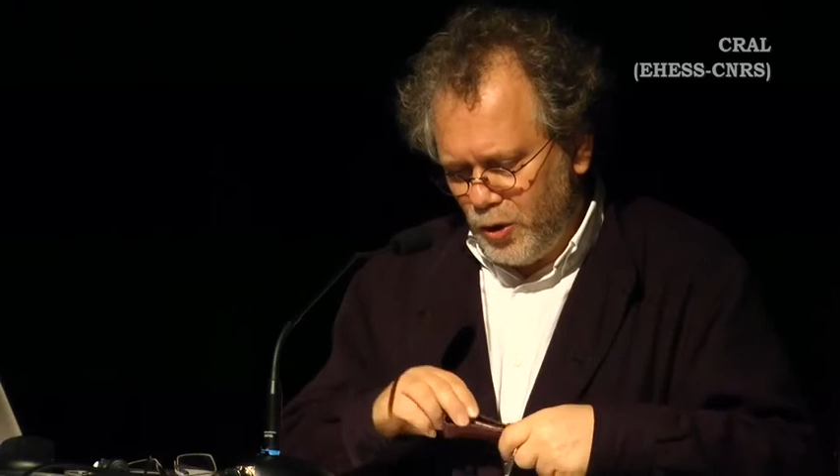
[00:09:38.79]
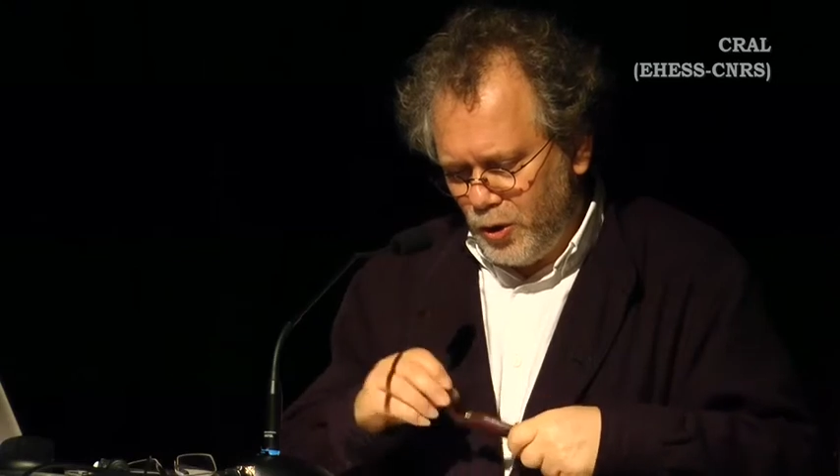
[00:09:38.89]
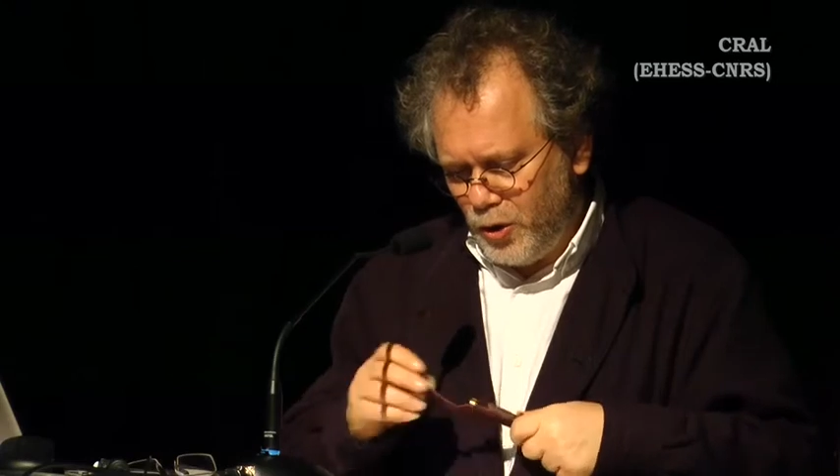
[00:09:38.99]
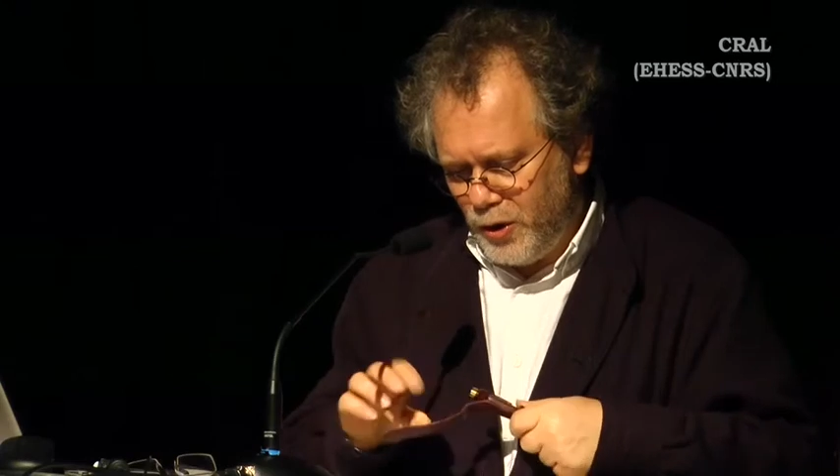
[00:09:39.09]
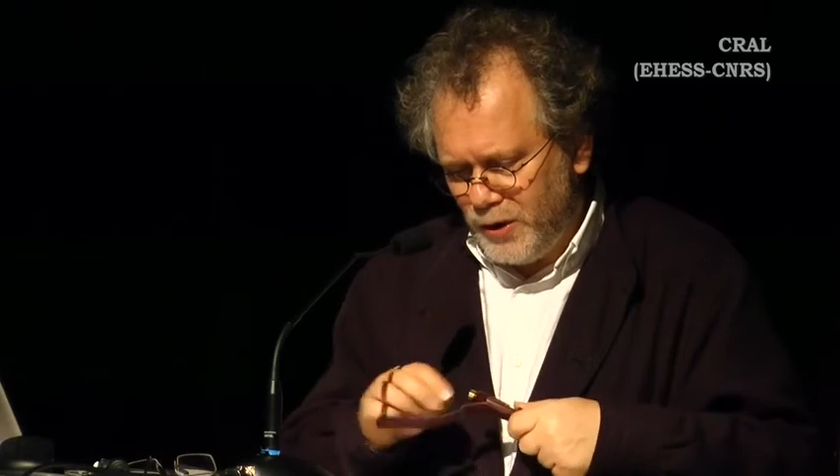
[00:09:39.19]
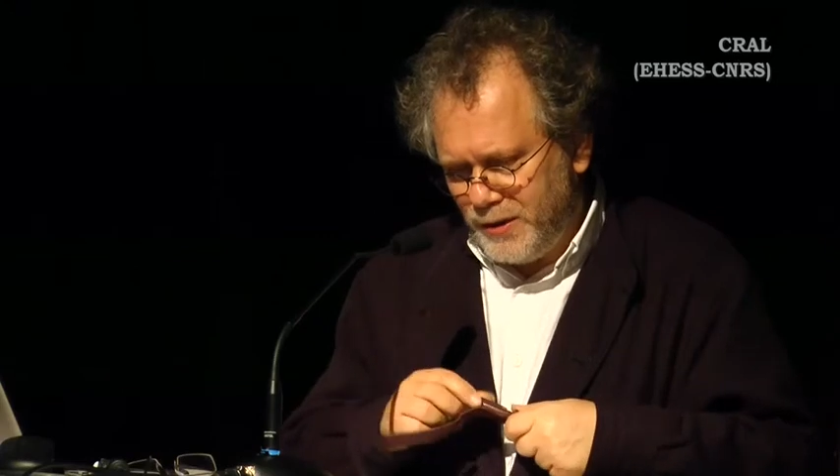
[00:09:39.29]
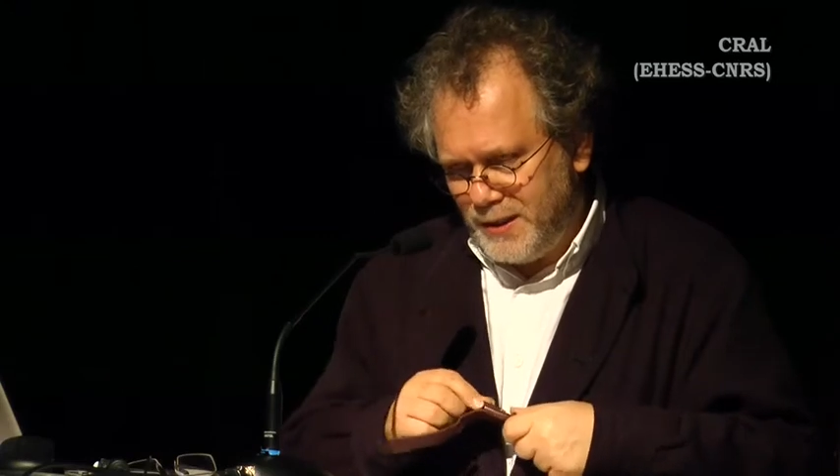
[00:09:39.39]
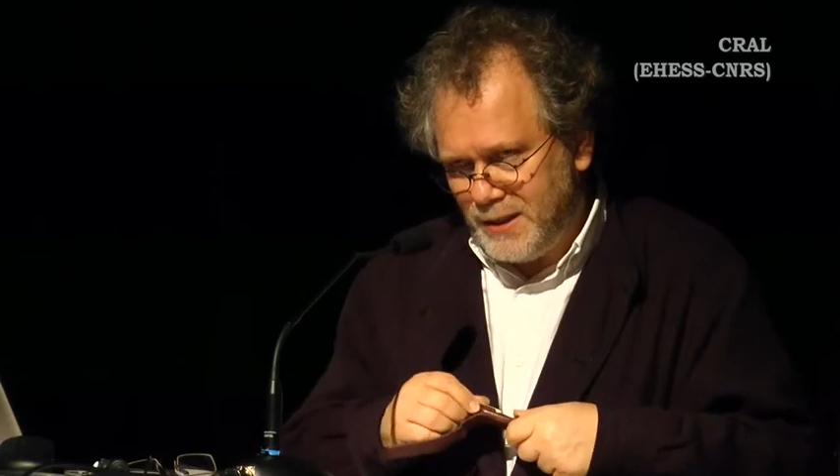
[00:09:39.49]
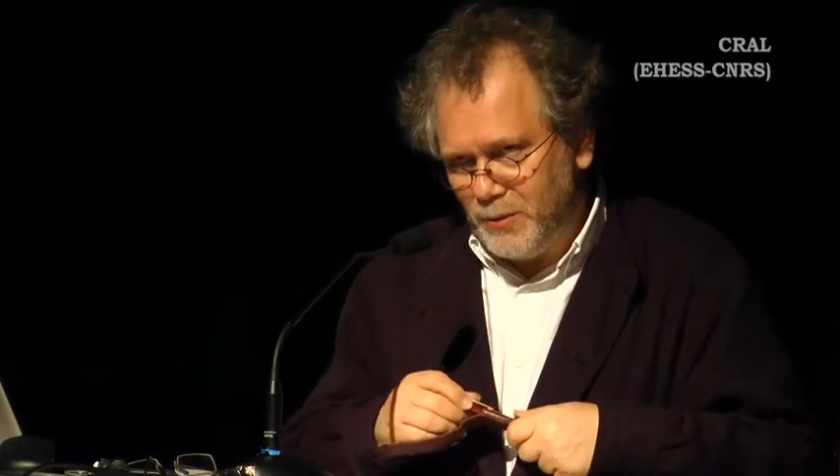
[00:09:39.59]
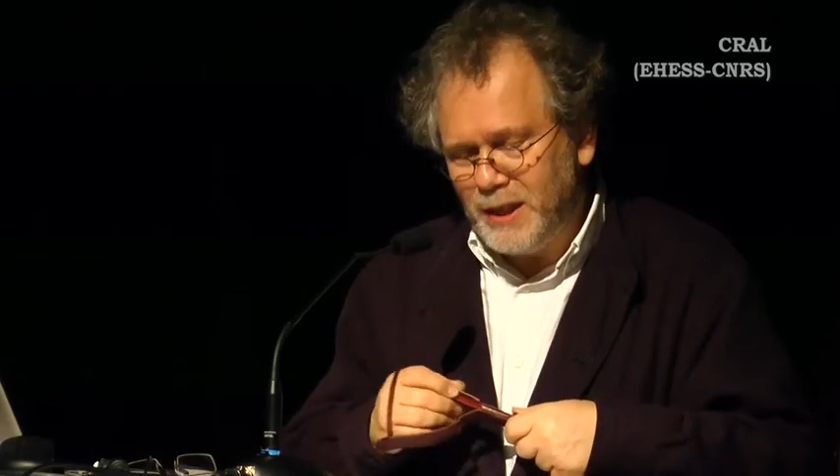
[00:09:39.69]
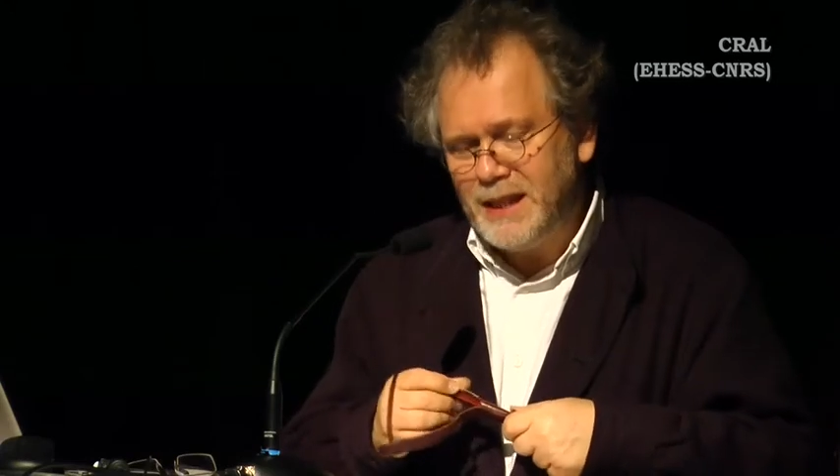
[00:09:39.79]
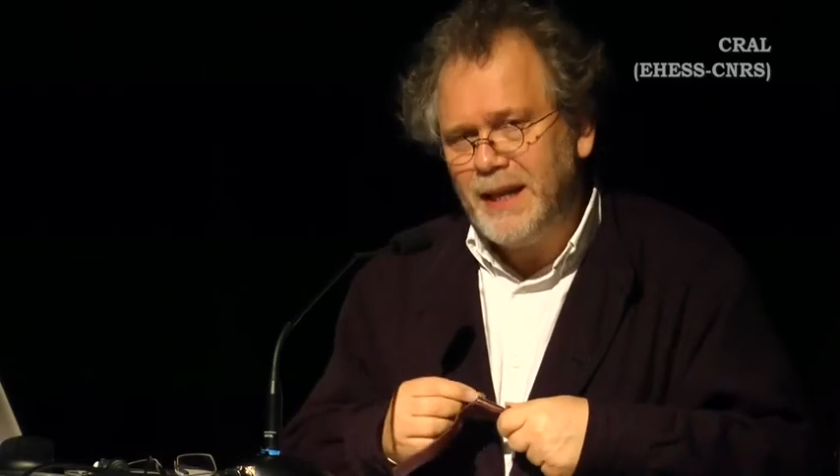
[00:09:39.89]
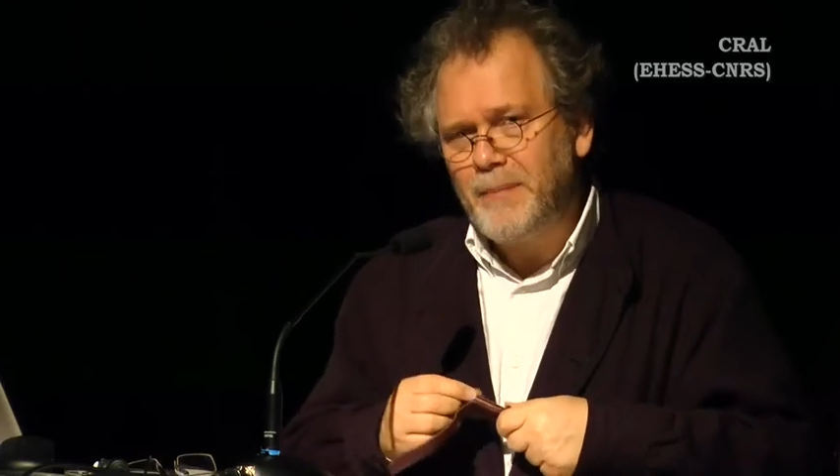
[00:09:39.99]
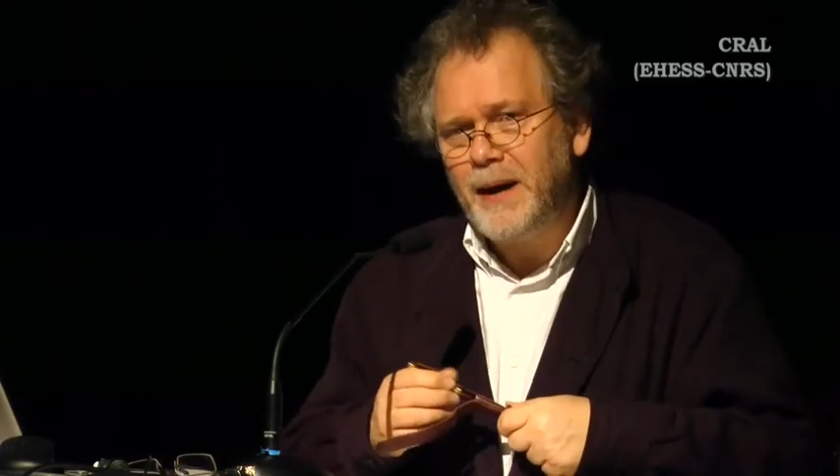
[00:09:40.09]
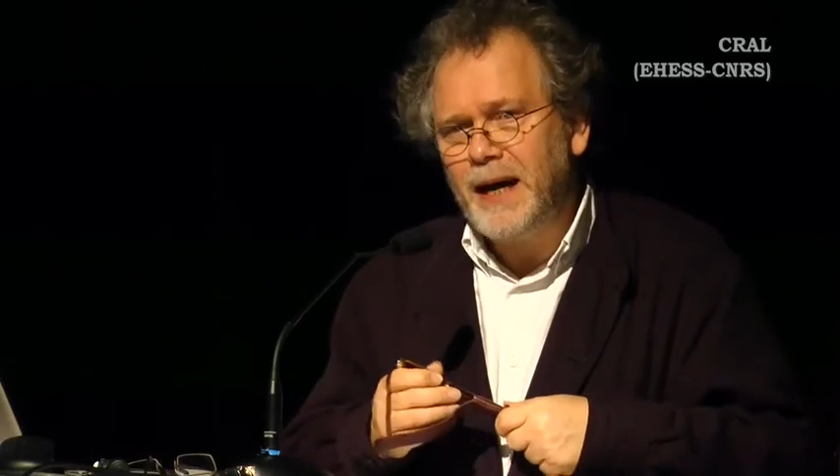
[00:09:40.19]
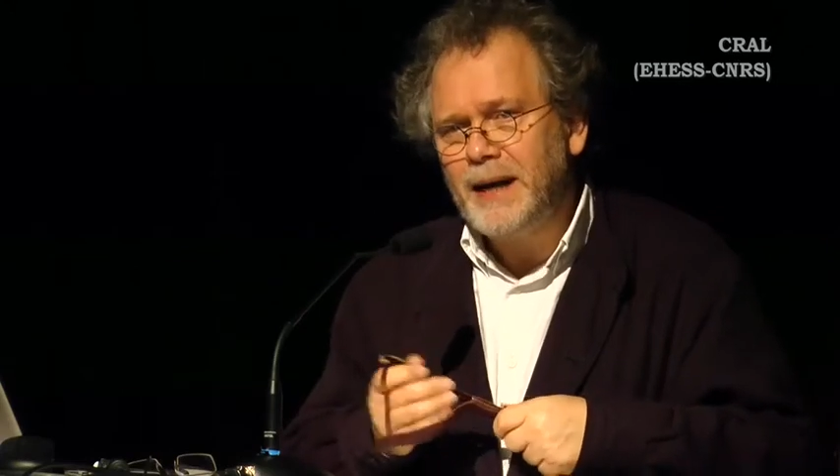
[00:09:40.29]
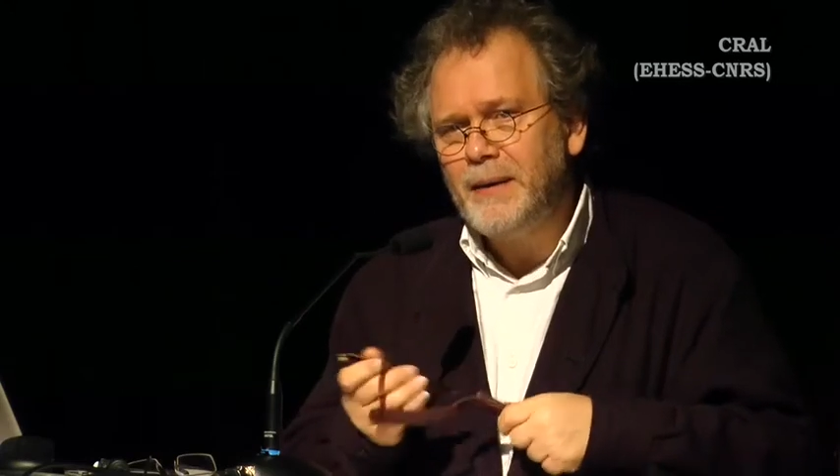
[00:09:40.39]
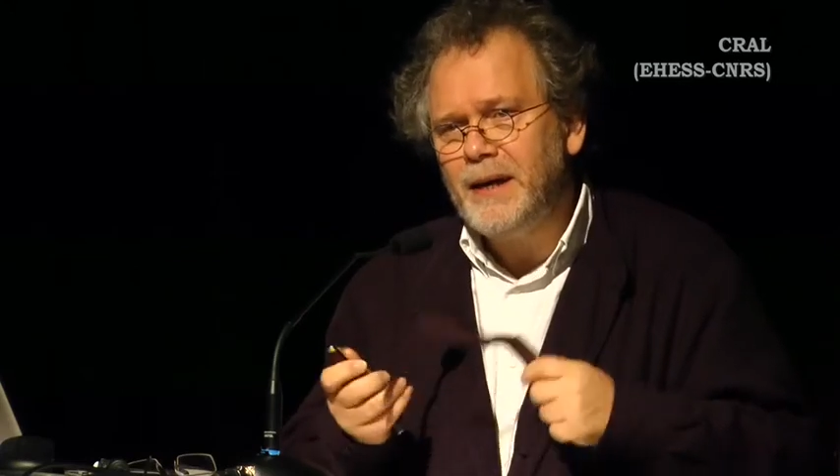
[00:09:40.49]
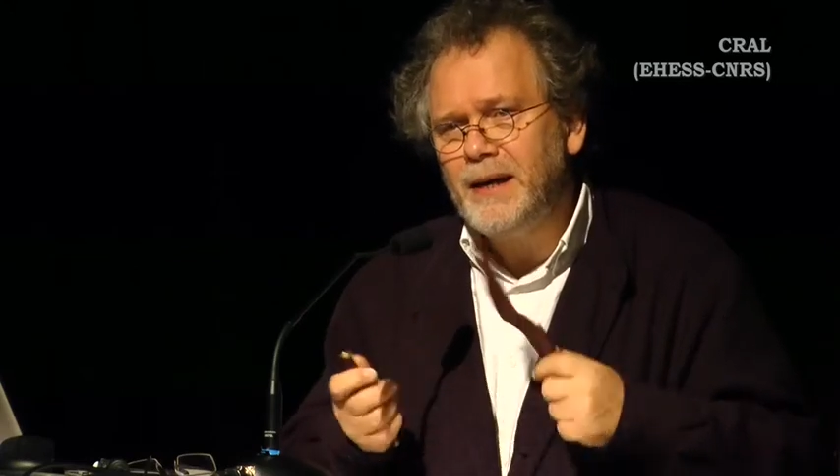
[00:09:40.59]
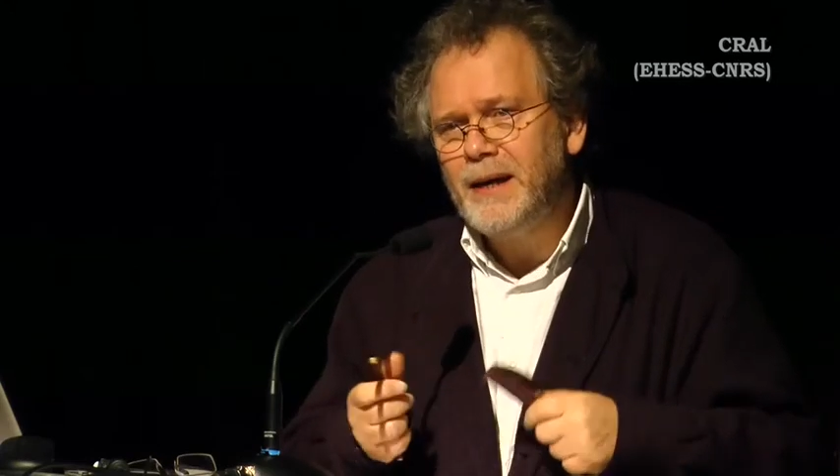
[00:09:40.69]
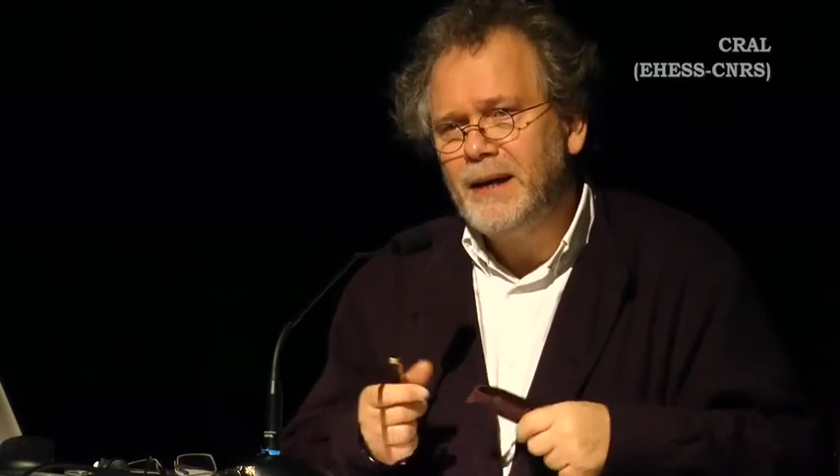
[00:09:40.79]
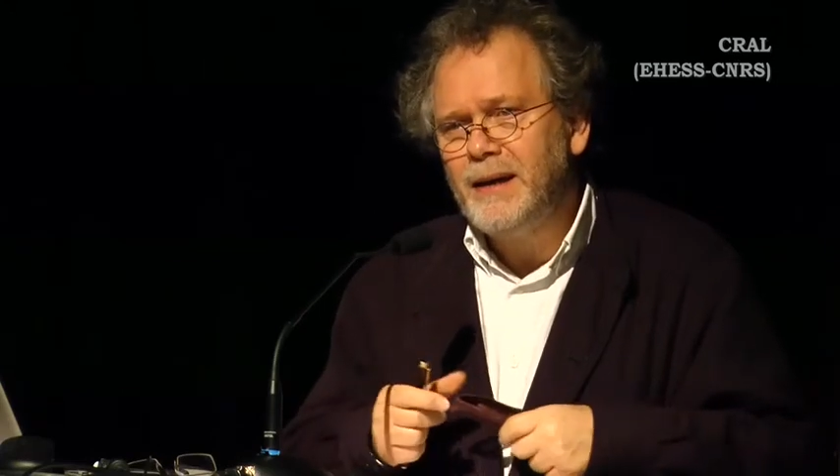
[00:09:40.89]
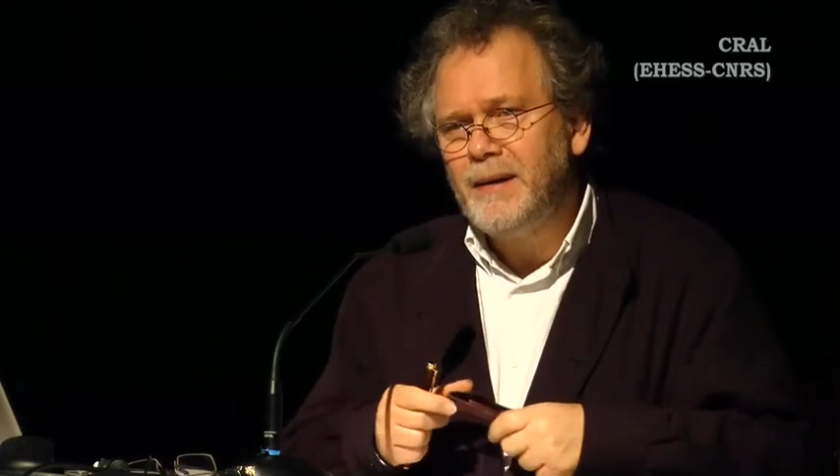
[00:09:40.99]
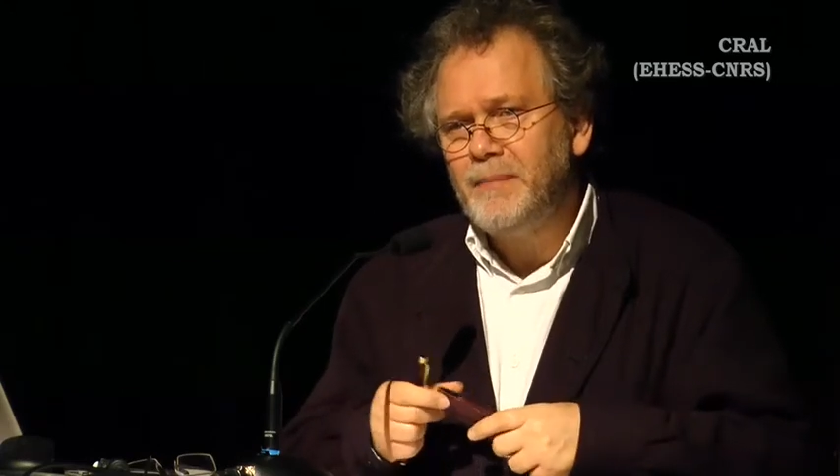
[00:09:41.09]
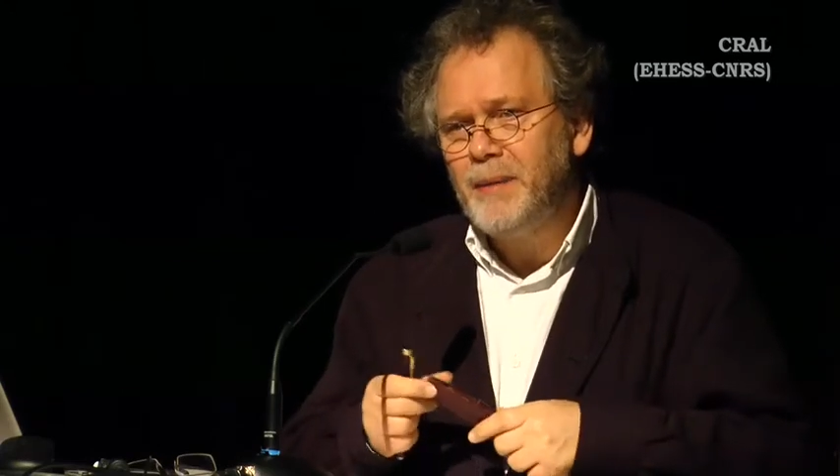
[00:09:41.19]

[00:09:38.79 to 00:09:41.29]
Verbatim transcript: euh, disons qu'il n'apparaît